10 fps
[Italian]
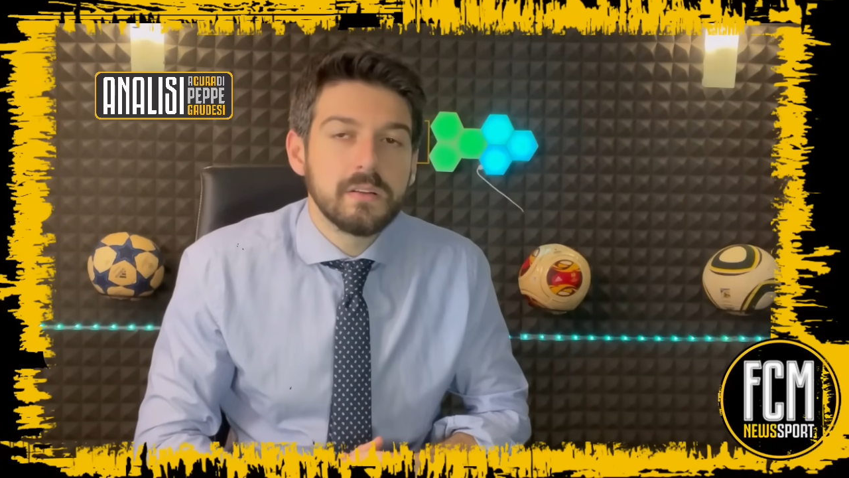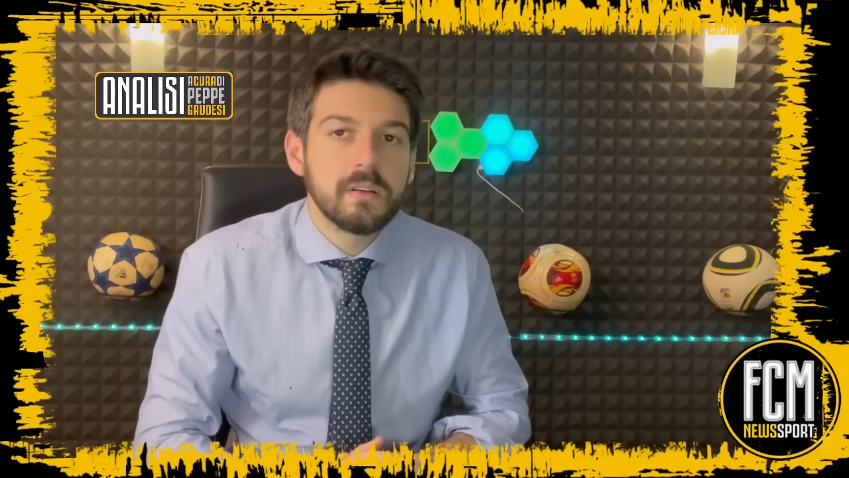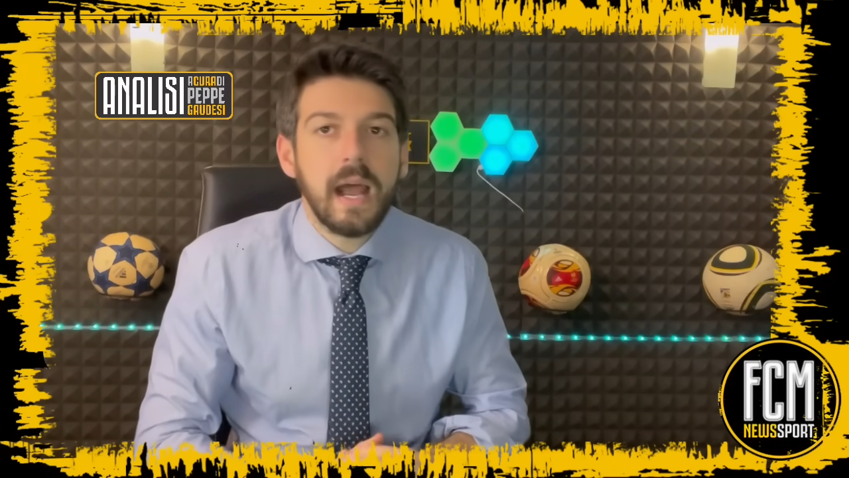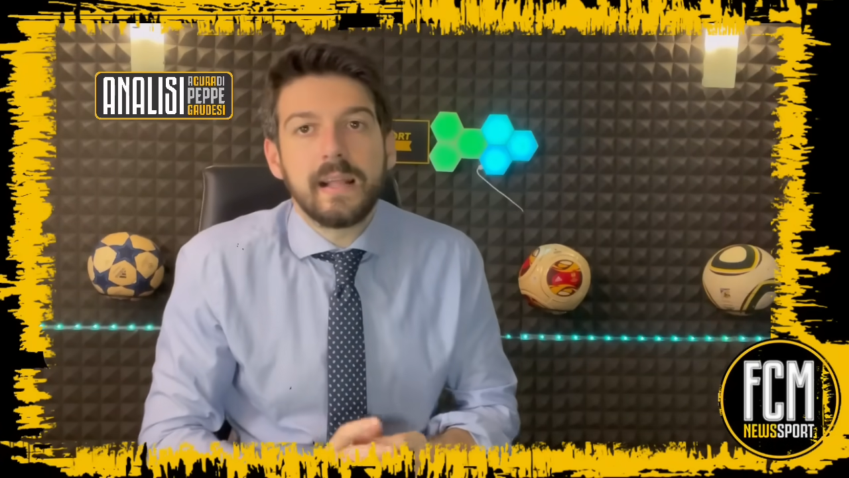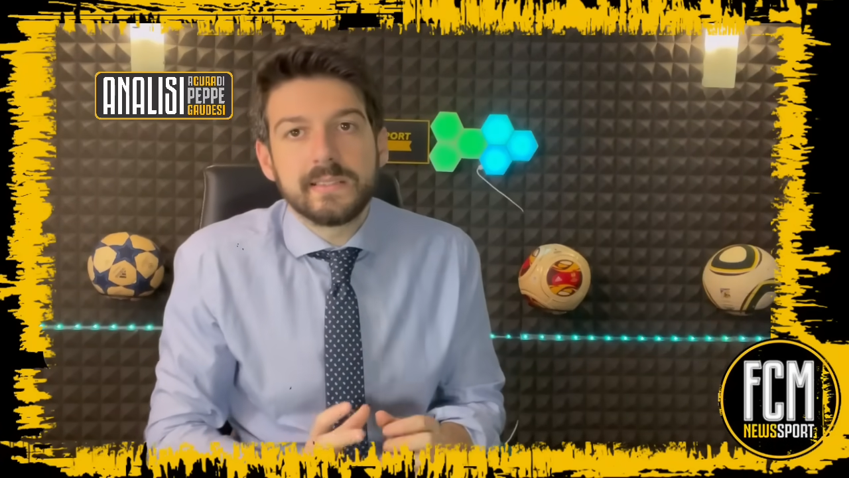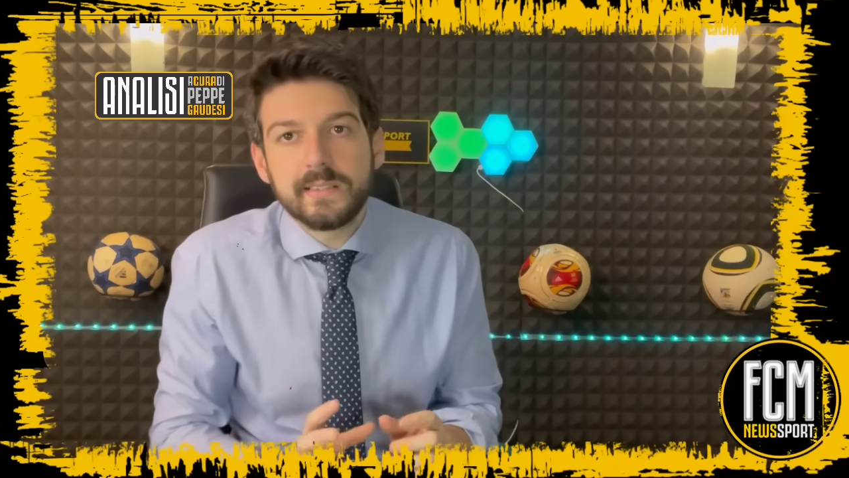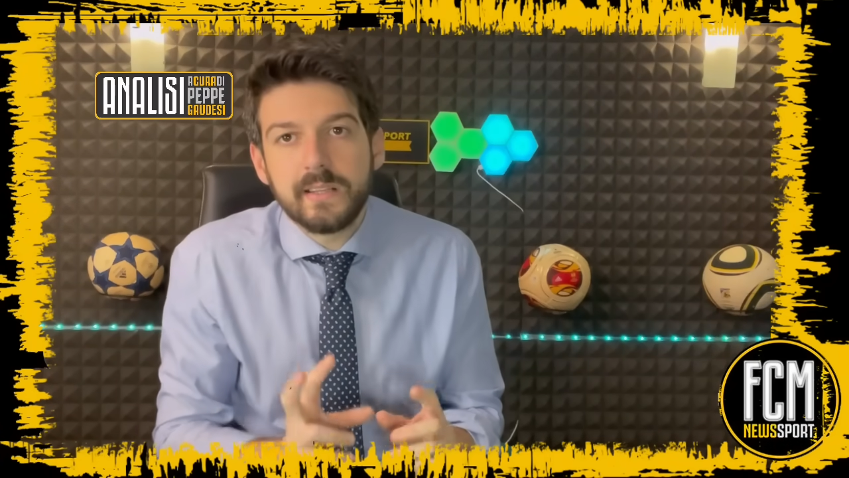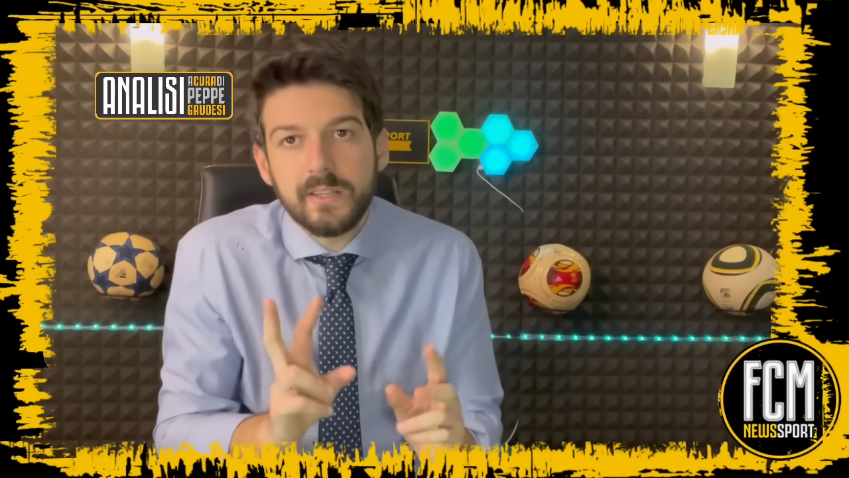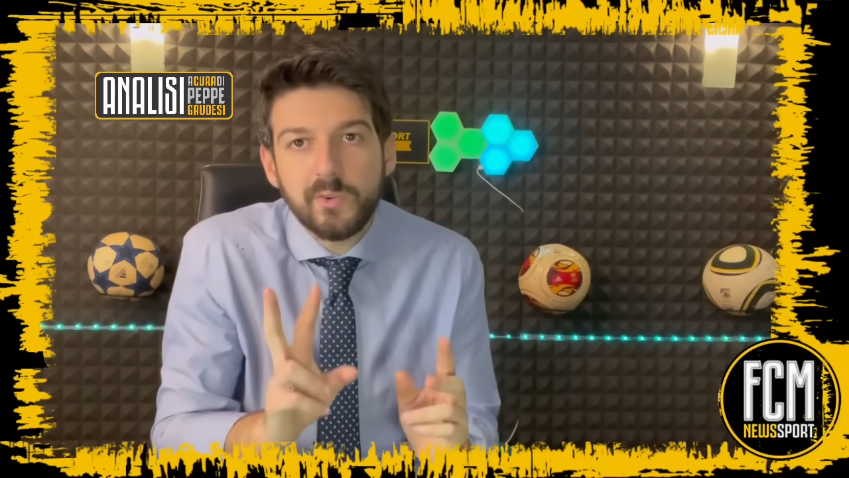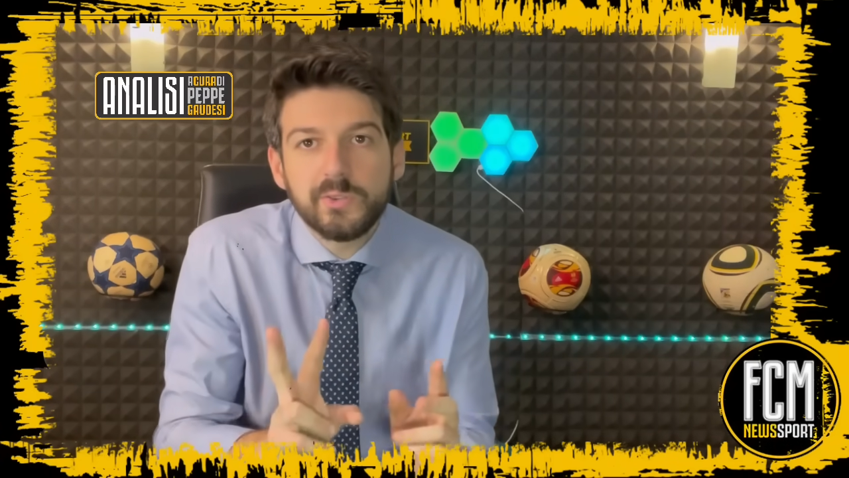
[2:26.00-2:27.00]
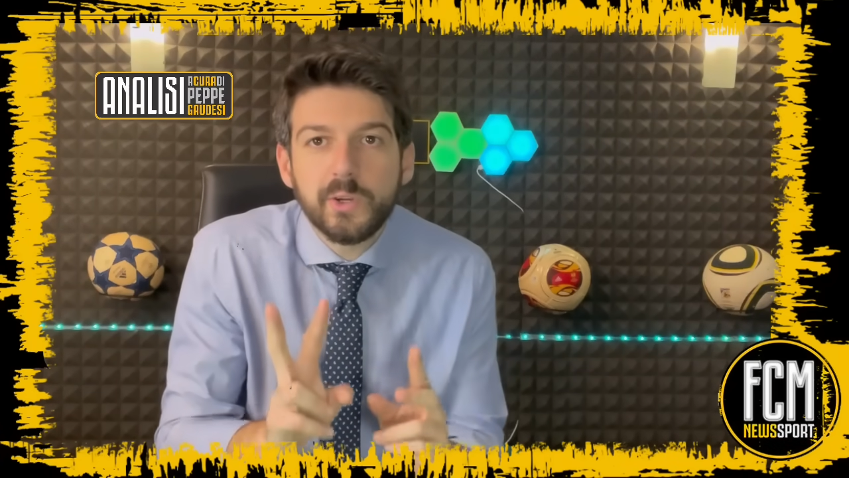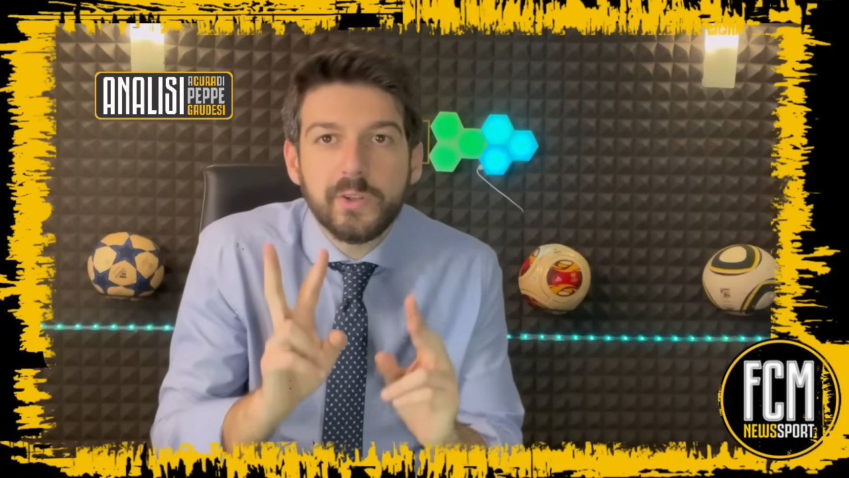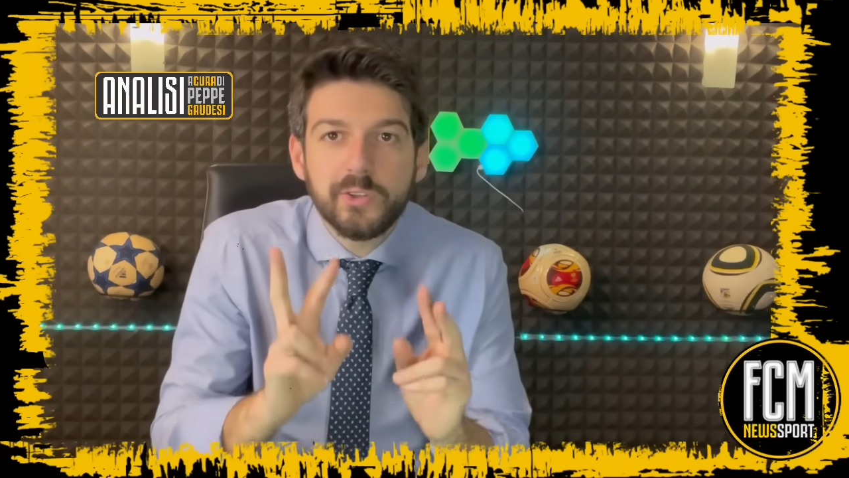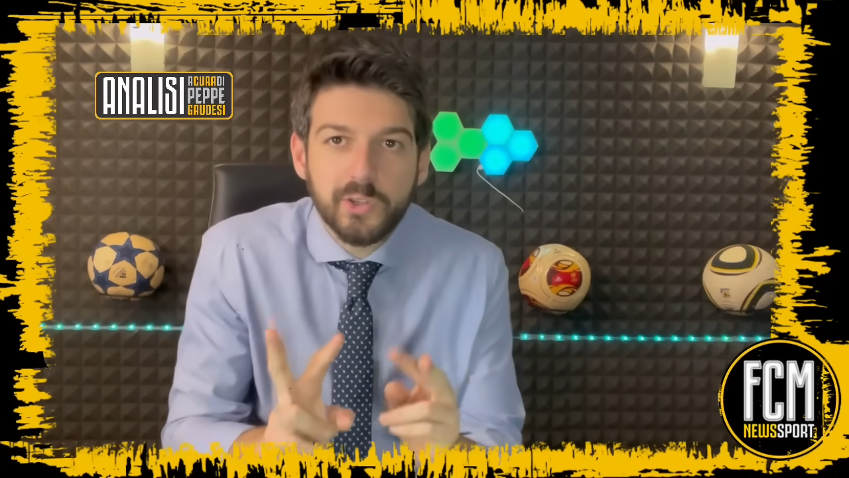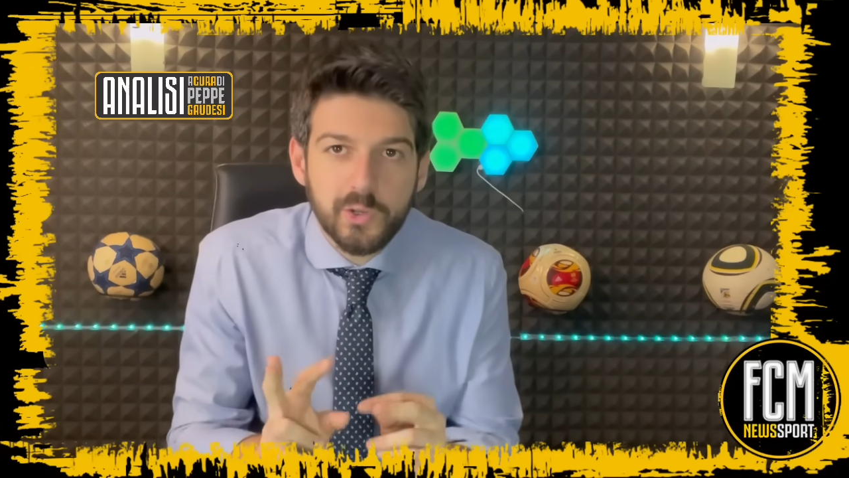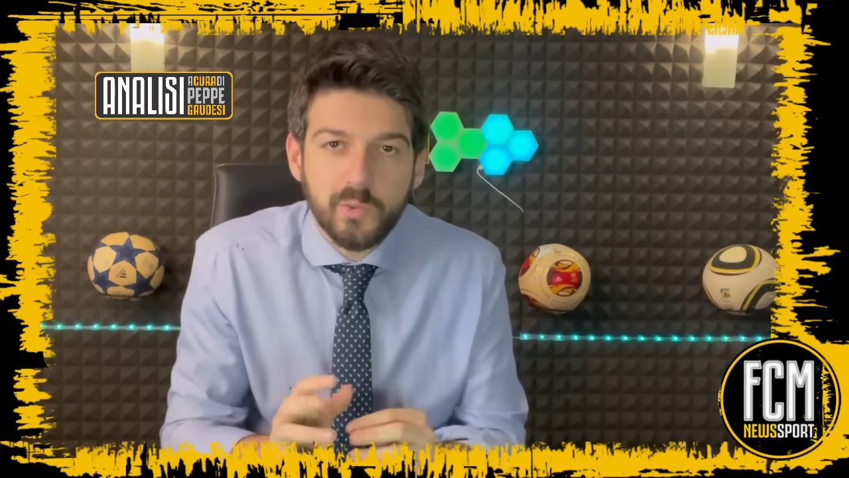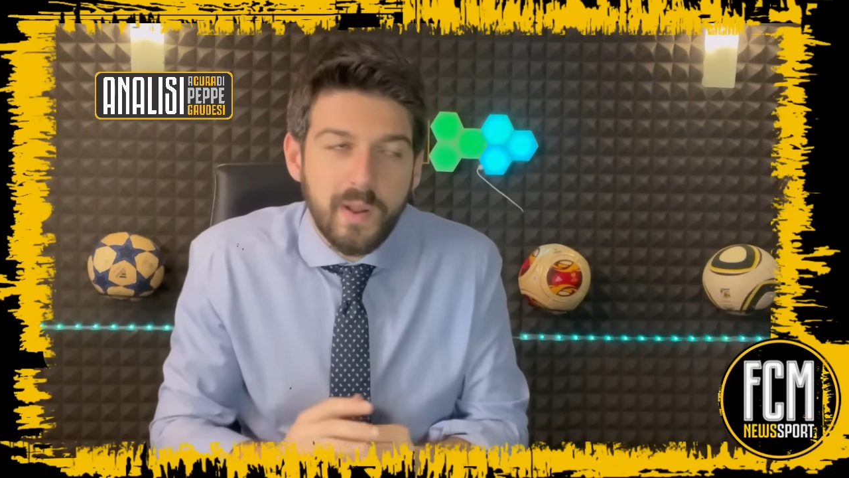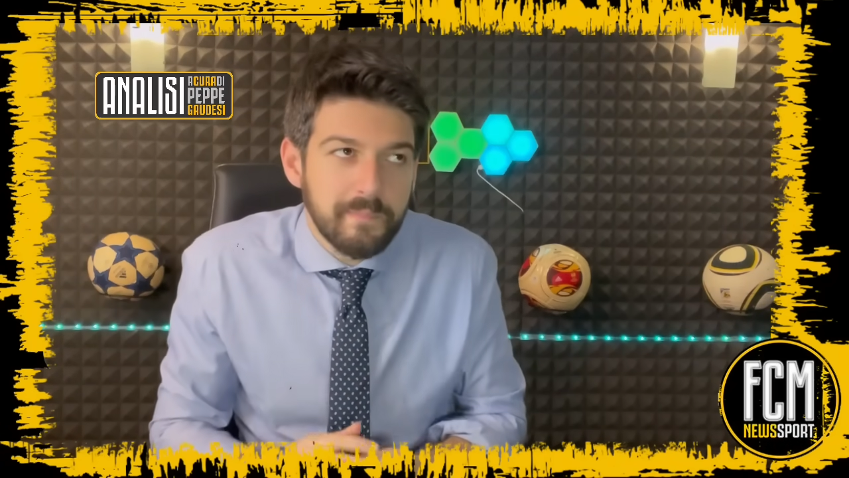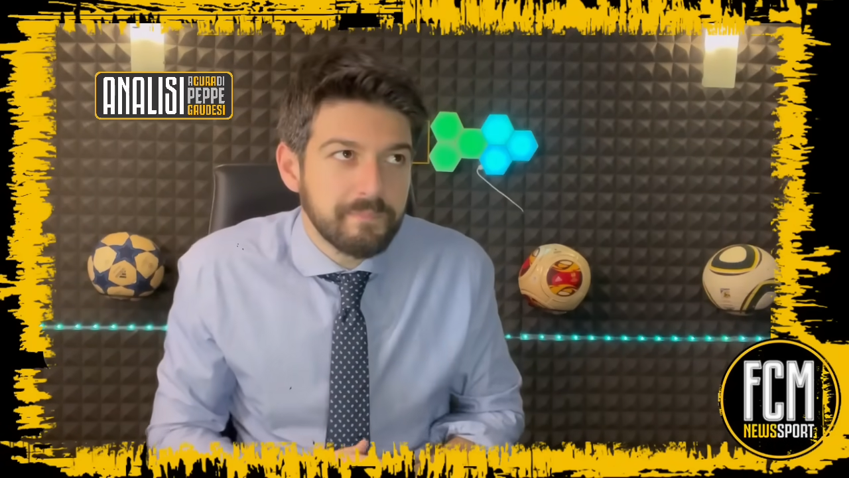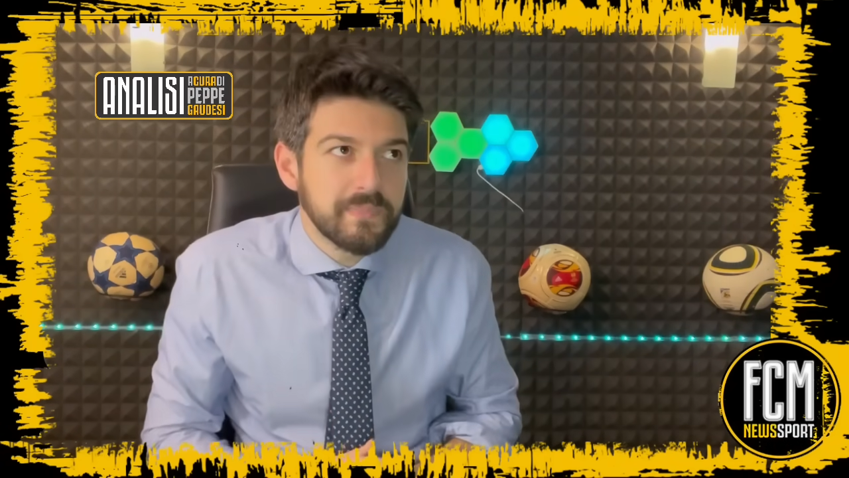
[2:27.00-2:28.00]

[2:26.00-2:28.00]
anzi, le soluzioni sono due.